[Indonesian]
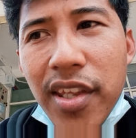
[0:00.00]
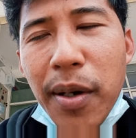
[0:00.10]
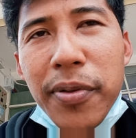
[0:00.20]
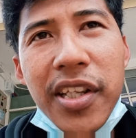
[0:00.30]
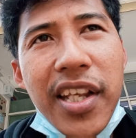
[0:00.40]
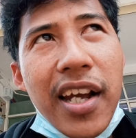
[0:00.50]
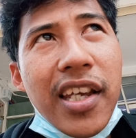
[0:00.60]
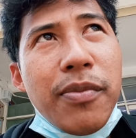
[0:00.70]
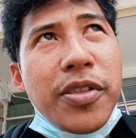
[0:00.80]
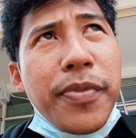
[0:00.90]
yang penting
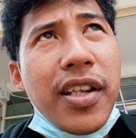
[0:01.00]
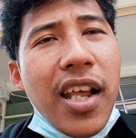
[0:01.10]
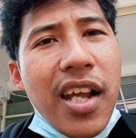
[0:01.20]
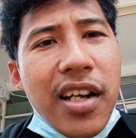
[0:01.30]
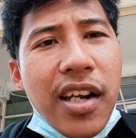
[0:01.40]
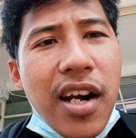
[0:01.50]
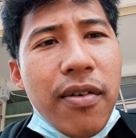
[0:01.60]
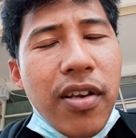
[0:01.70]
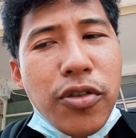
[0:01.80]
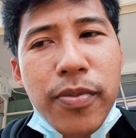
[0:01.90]
yakin Bismillah karena
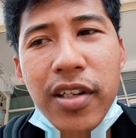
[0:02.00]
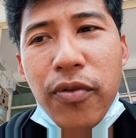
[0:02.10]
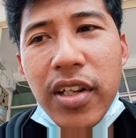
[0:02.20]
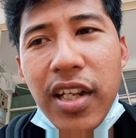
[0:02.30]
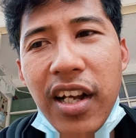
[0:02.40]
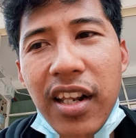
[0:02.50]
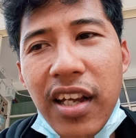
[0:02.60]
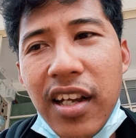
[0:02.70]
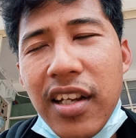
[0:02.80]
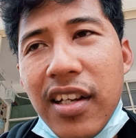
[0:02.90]
Allah Subhanahu Wa Taala
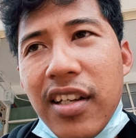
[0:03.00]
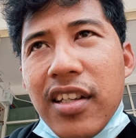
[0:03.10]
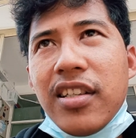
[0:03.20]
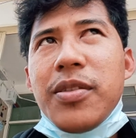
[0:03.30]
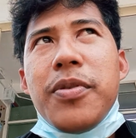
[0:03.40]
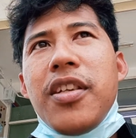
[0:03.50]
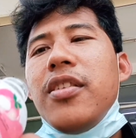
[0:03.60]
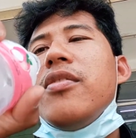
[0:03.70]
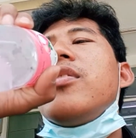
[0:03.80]
seperti itu